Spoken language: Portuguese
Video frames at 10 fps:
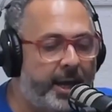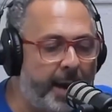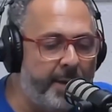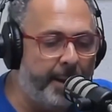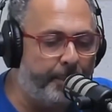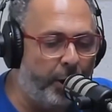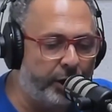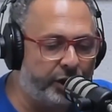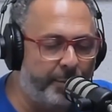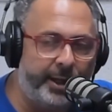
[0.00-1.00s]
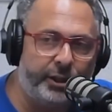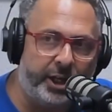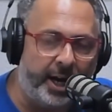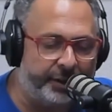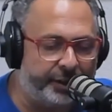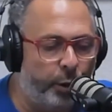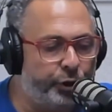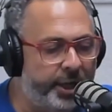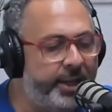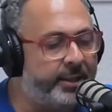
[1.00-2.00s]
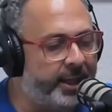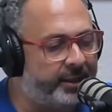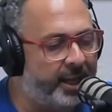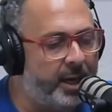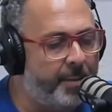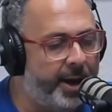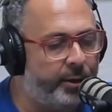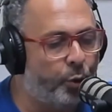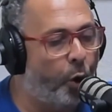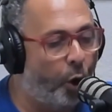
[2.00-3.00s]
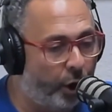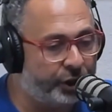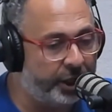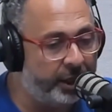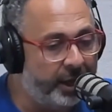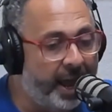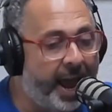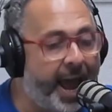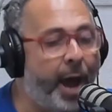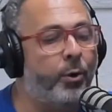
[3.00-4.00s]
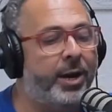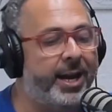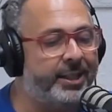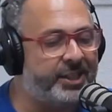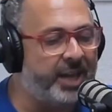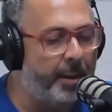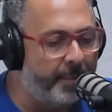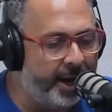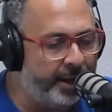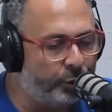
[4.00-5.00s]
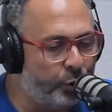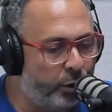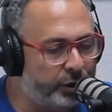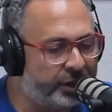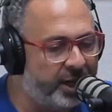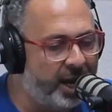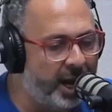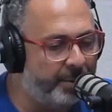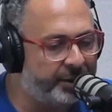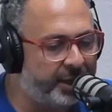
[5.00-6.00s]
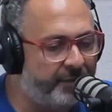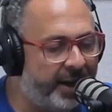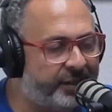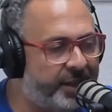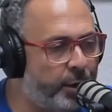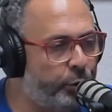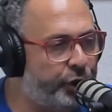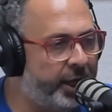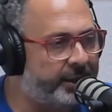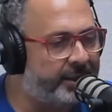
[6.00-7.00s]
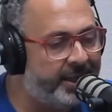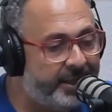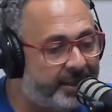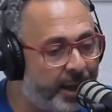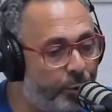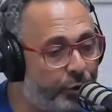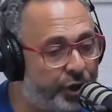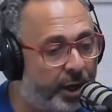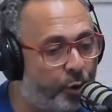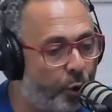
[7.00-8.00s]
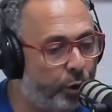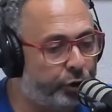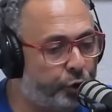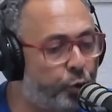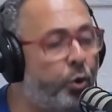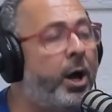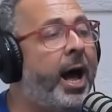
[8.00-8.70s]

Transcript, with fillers: a minha próxima indicação de entretenimento hoje é o lançamento nos cinemas que vai ser no dia 31 de agosto